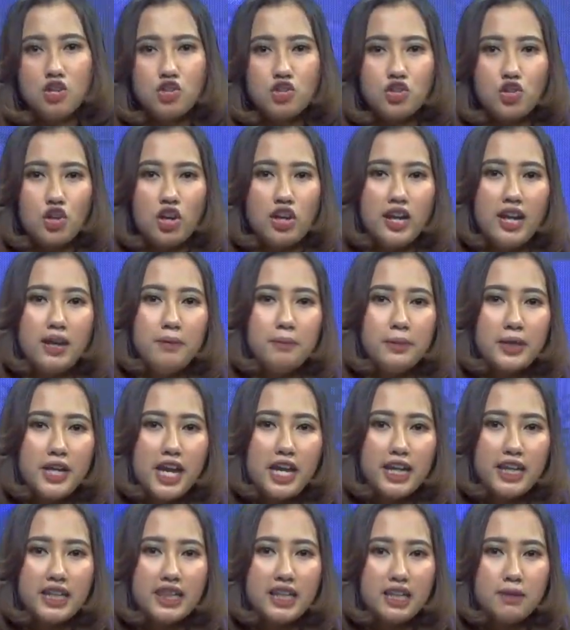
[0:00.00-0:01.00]
Seorang
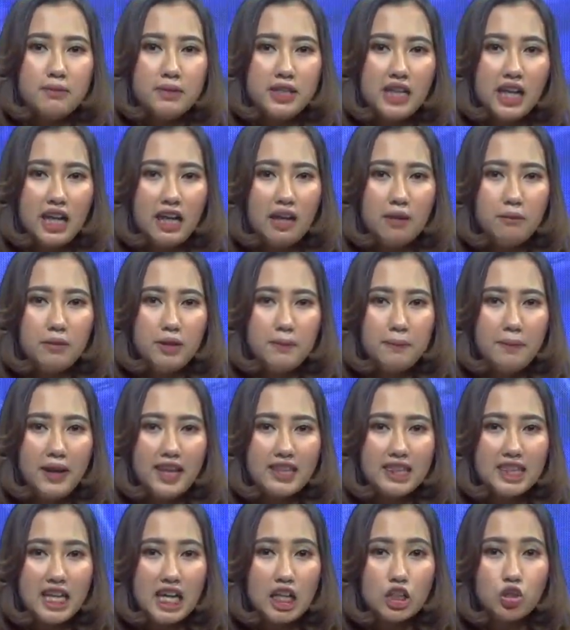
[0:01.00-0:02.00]
pria renta mengalami
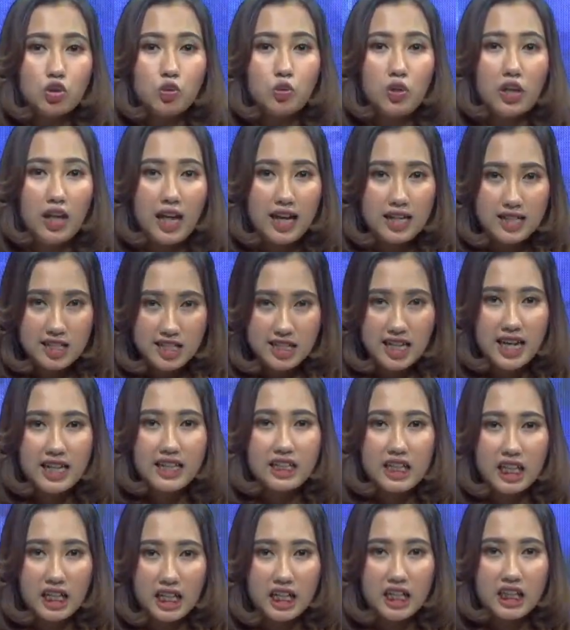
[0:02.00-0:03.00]
patah tulang
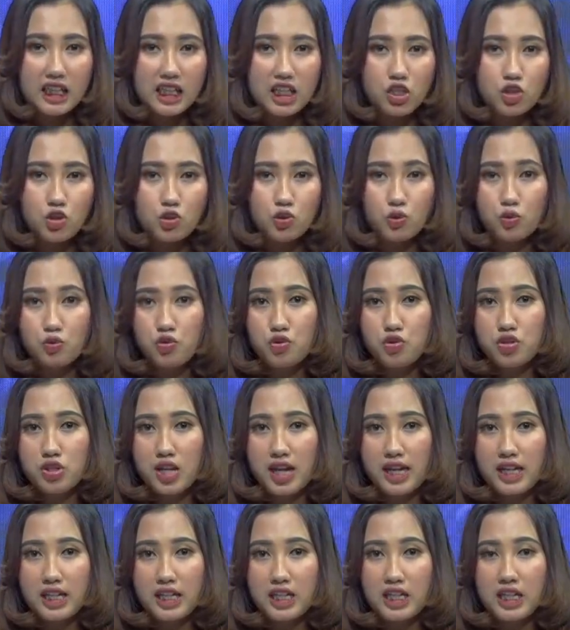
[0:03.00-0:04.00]
dan kritis
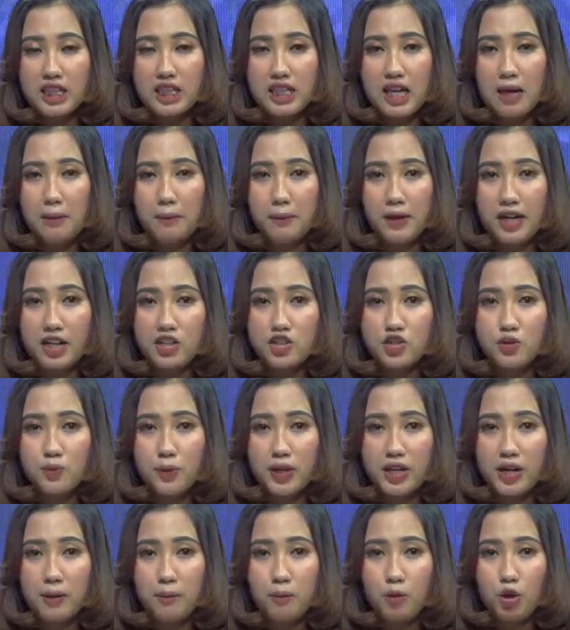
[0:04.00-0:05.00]
usai ditabrak
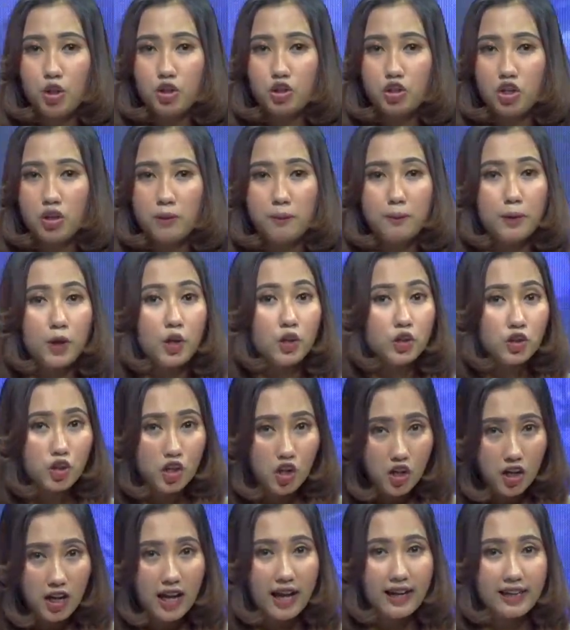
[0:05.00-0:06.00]
sepeda motor
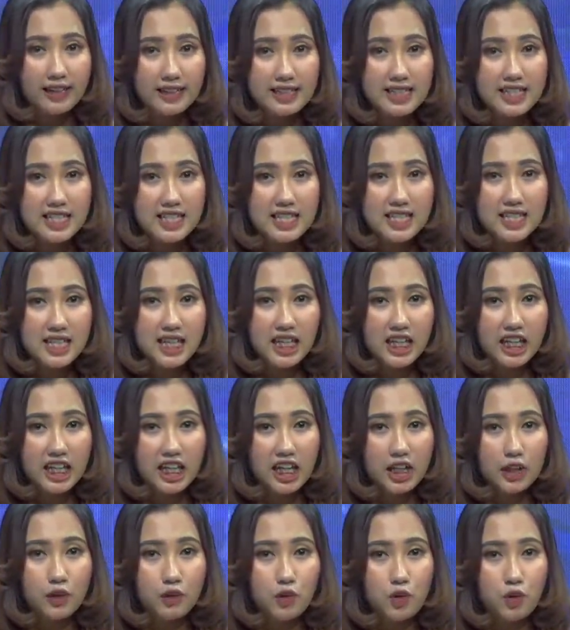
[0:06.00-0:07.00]
protrolan di
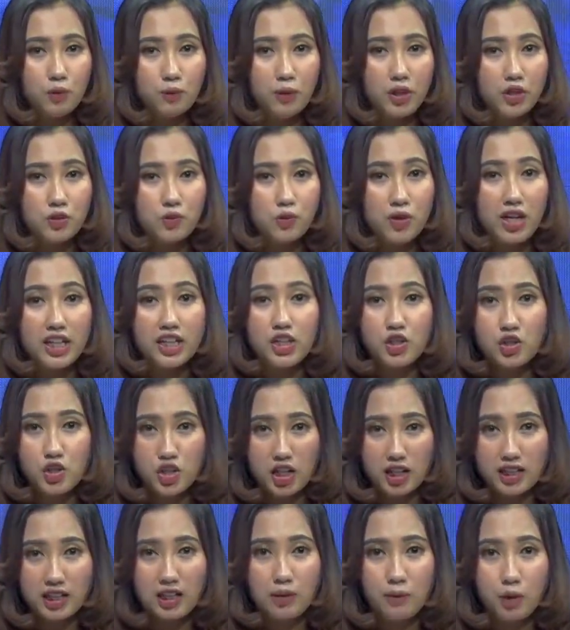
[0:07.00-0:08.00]
Siliragung, Banyuwangi,
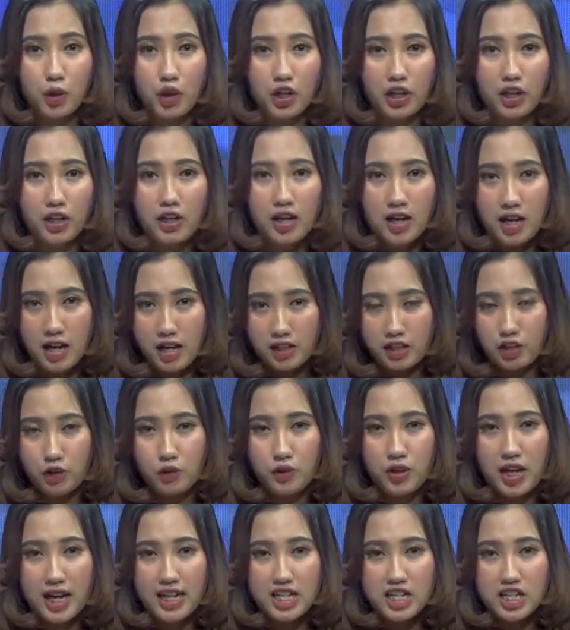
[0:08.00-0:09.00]
Jawa
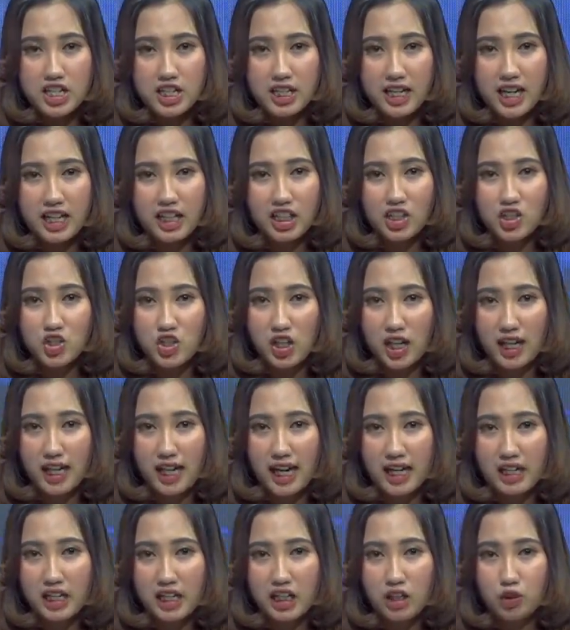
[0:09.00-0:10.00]
Diduga insiden
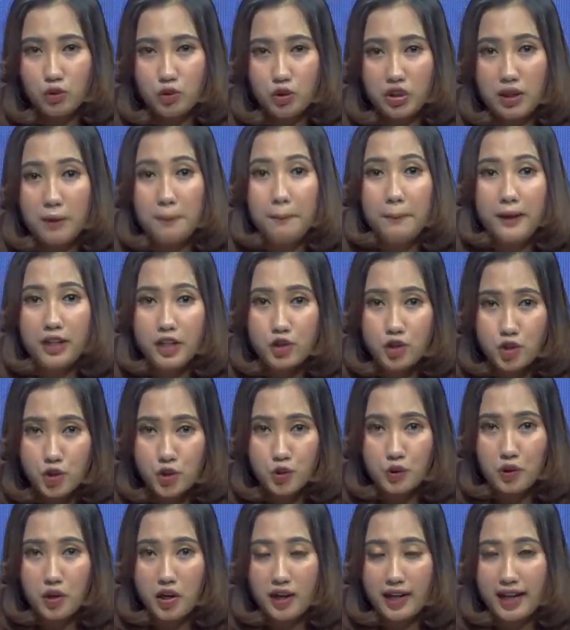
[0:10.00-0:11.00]
kecelakaan itu
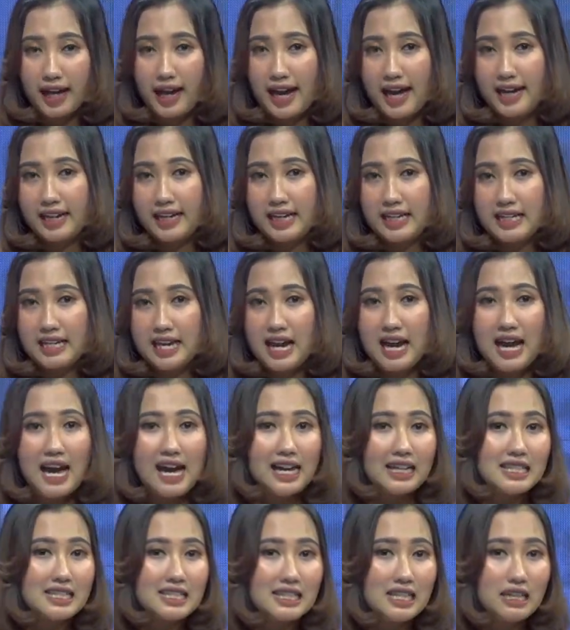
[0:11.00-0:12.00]
dipicu oleh adanya
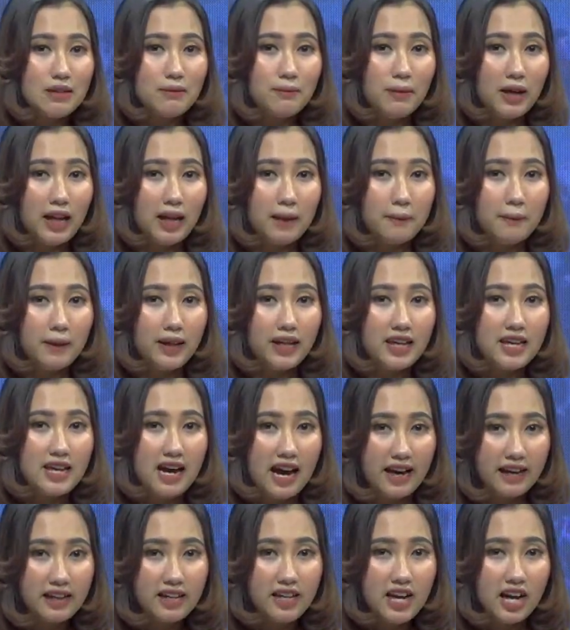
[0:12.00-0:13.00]
aksi balap
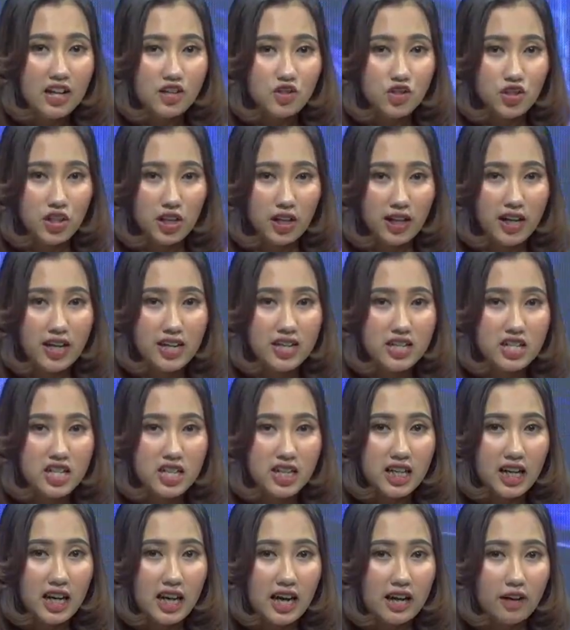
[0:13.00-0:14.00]
liar yang sering
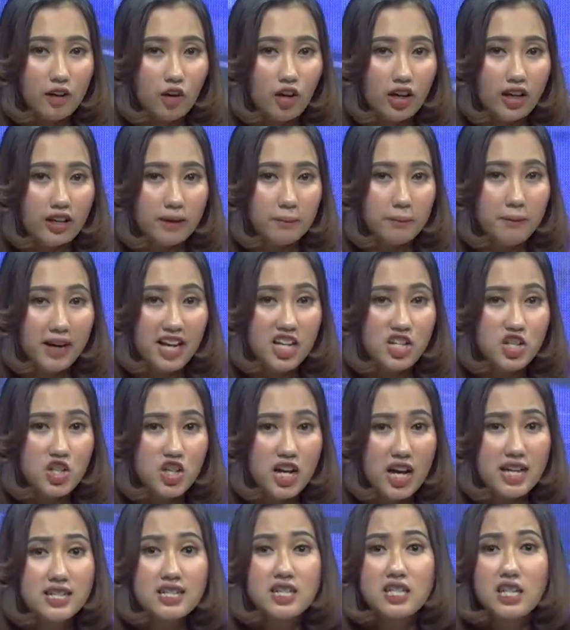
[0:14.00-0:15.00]
digelar oleh
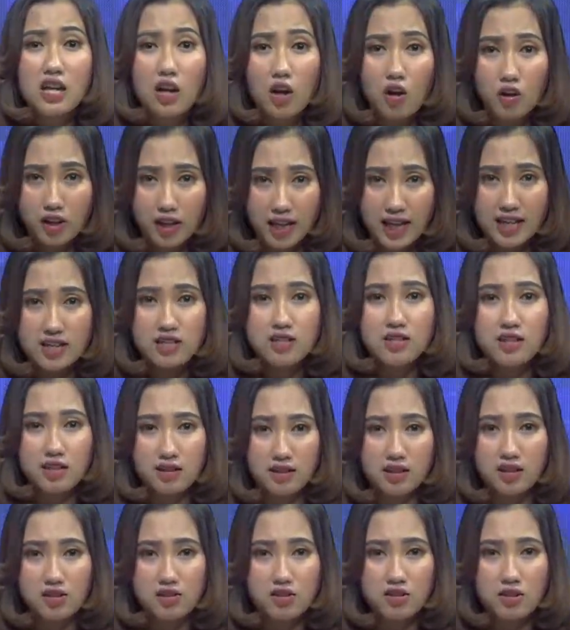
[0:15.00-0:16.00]
remaja di
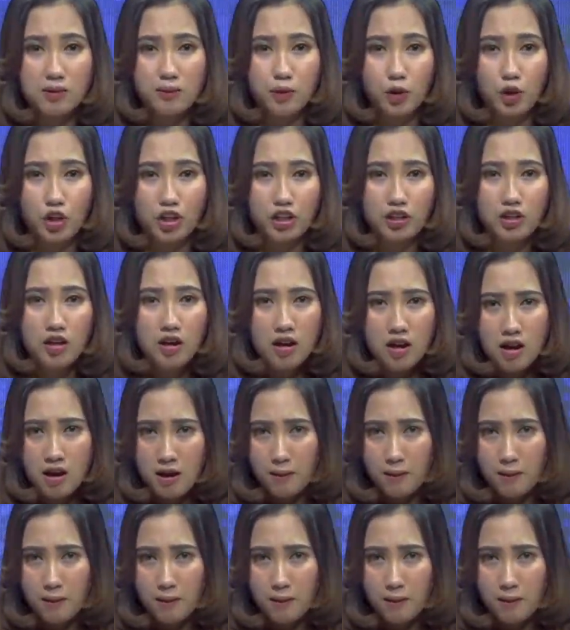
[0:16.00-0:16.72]
lokasi tersebut.